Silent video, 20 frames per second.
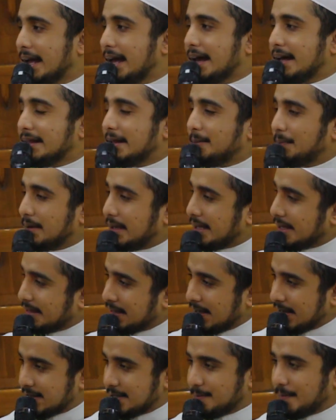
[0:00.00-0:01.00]
tapi
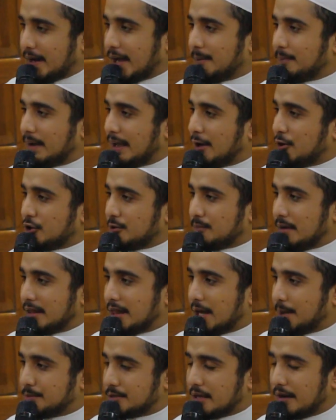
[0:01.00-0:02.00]
kita sebagai pengikut
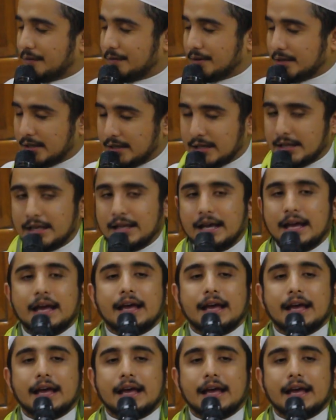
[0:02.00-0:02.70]
madhab syafi'i